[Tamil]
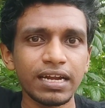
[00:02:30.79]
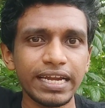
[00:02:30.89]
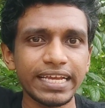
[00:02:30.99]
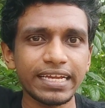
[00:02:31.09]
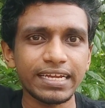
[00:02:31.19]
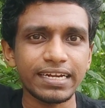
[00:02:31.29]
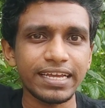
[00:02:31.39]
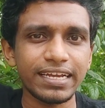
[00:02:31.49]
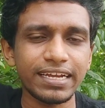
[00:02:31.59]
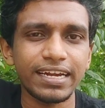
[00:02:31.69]
கிளிக்
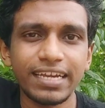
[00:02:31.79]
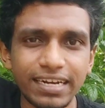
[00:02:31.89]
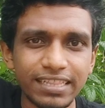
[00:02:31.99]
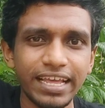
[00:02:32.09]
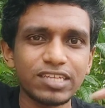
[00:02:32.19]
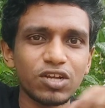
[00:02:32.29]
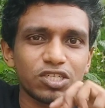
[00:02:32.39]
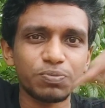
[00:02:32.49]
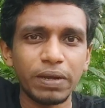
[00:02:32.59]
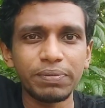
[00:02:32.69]
கிளிக் கிளிக்னு இந்த
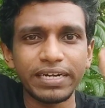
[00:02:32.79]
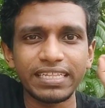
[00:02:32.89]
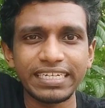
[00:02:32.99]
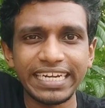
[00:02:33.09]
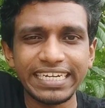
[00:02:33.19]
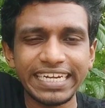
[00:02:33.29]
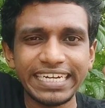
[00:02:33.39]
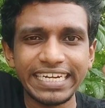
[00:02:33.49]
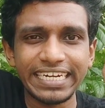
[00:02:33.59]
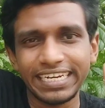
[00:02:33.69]
எக்ஸாஸ்ட் பைப் கிட்டேருந்து டிக்
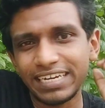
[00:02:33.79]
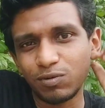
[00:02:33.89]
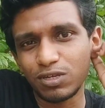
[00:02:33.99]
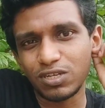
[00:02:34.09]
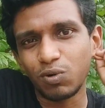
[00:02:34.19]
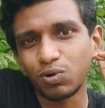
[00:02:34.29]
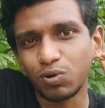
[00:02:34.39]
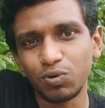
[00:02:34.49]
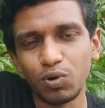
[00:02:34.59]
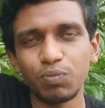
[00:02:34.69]
டிக் டிக் டிக்னு ஒரு சவுண்டு
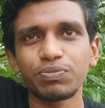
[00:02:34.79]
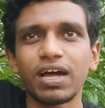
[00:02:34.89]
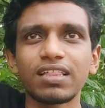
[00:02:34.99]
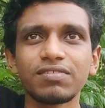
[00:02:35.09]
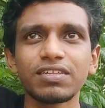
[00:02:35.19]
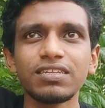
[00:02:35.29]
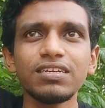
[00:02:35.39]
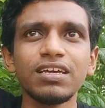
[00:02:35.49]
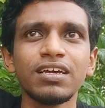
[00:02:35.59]
ஒன்று வரும் அது வந்து